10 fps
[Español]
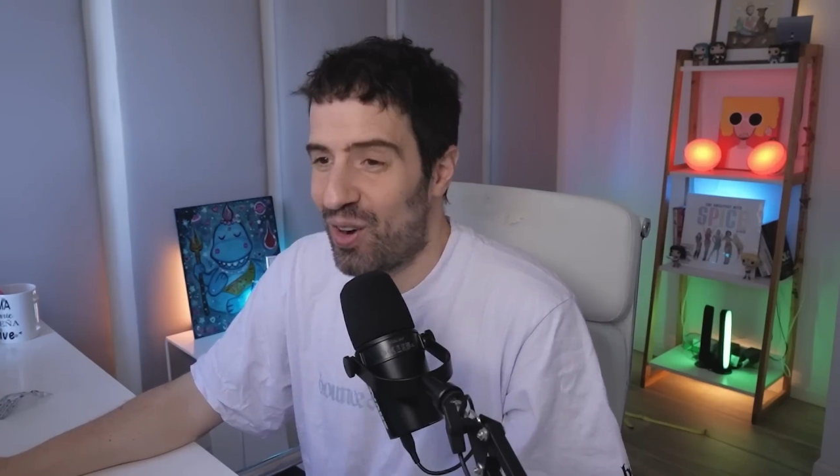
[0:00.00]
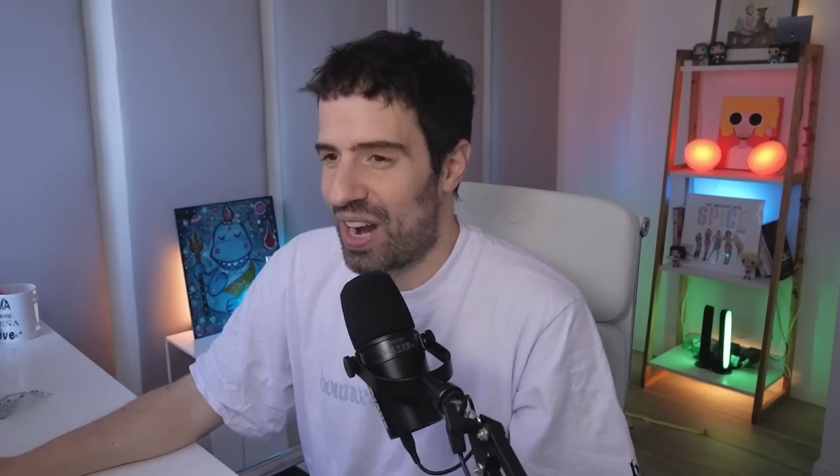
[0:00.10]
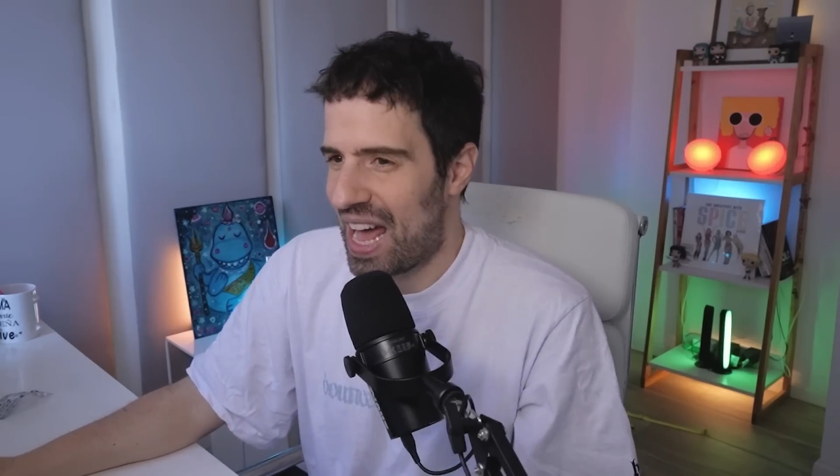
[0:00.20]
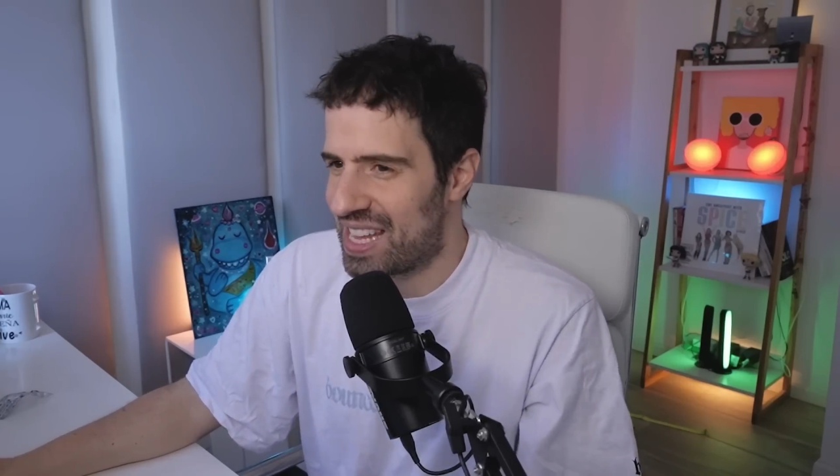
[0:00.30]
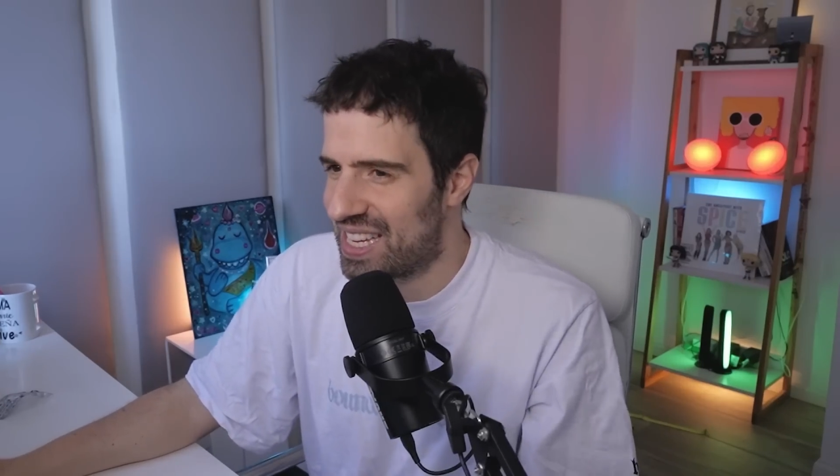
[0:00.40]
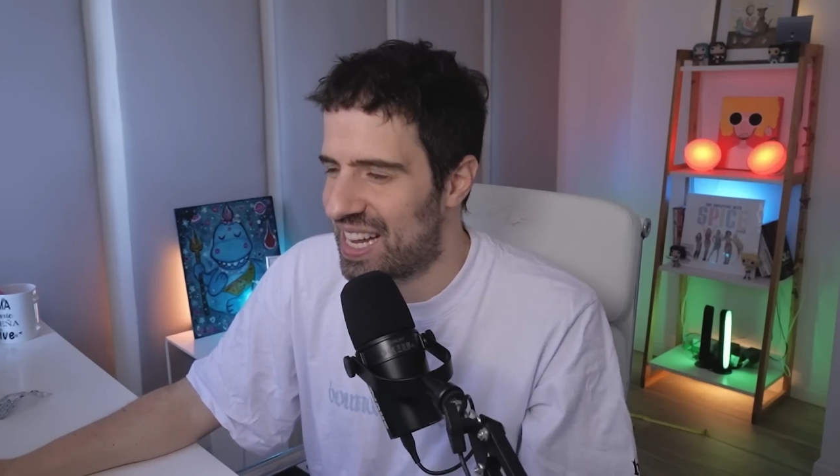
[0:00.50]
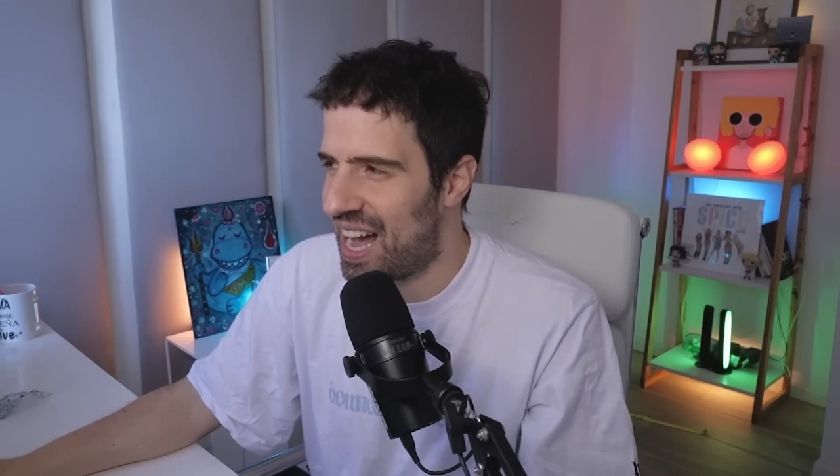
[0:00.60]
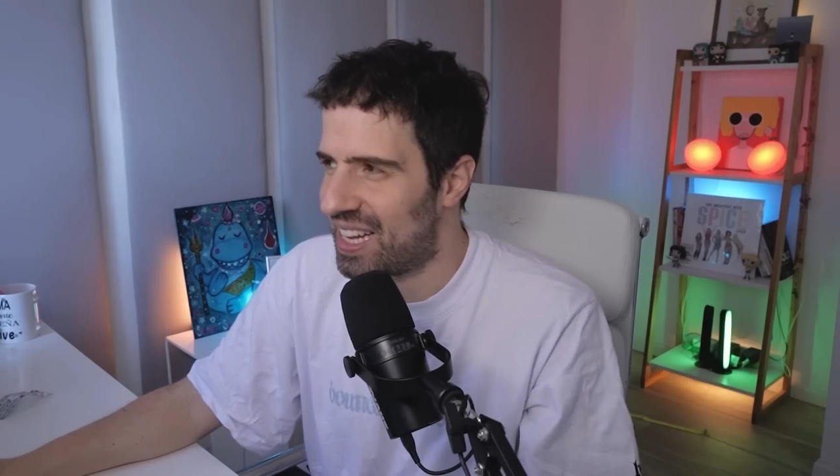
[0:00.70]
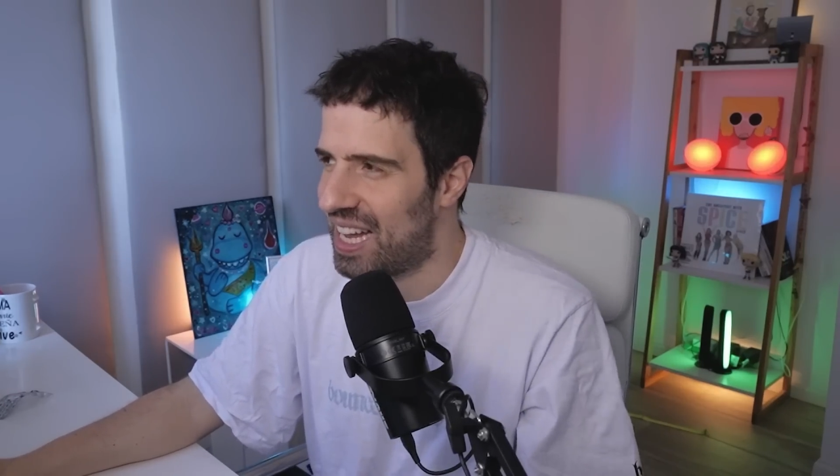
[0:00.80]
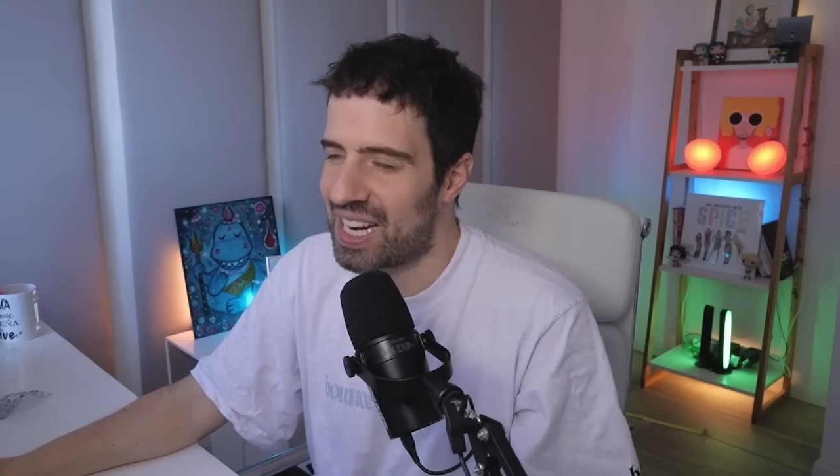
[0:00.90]
con la
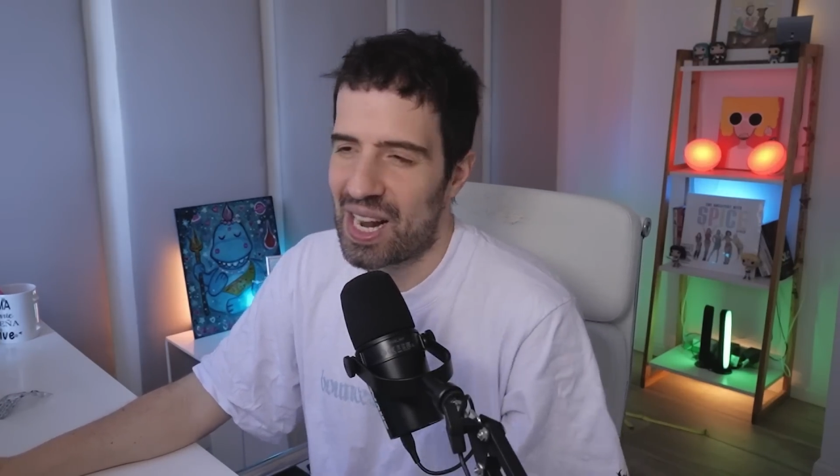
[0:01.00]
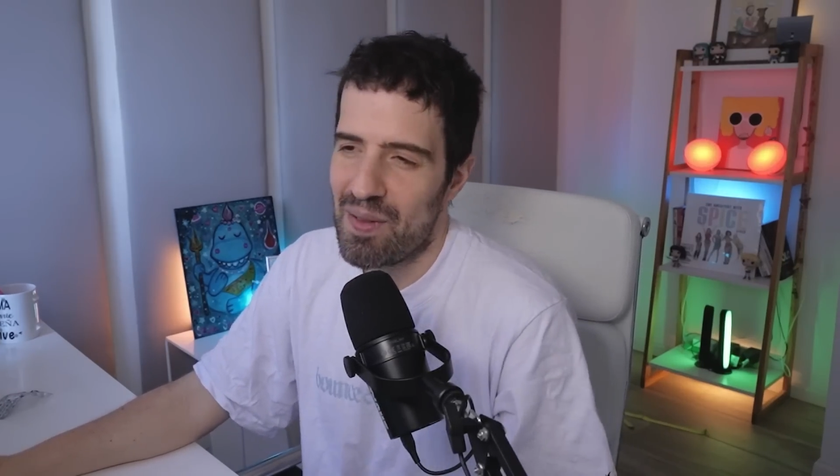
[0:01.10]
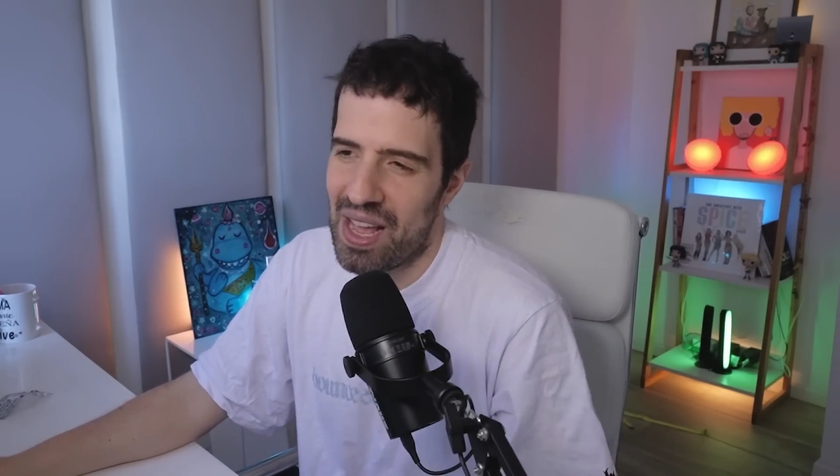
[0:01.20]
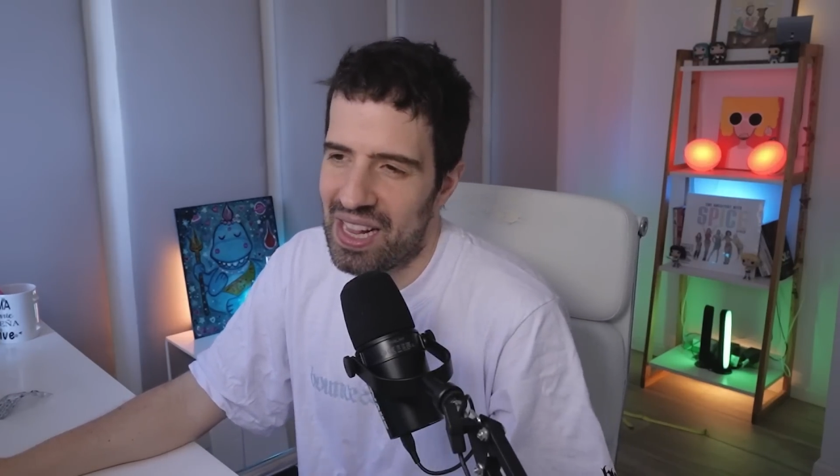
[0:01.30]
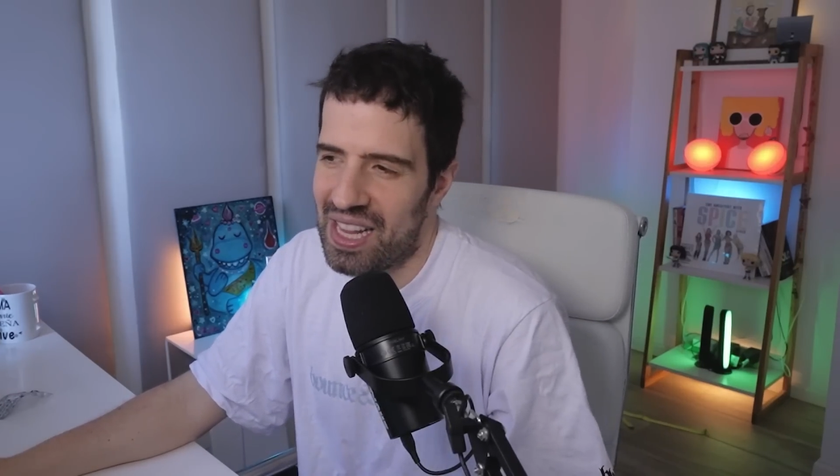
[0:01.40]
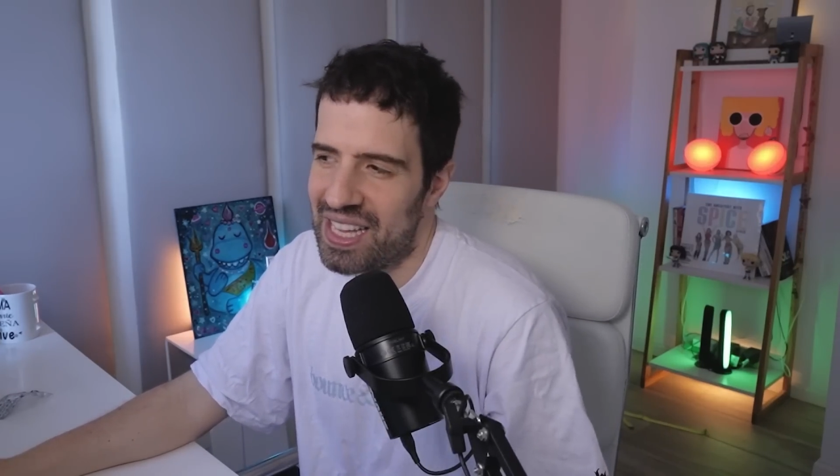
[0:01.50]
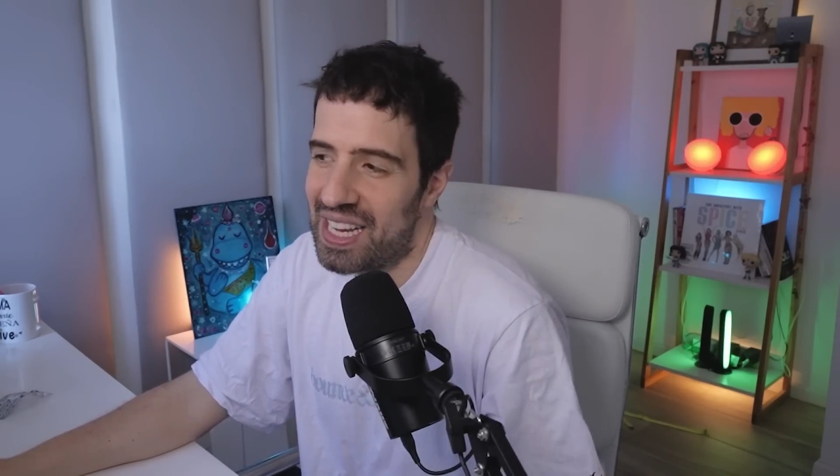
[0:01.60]
hija que es rebelde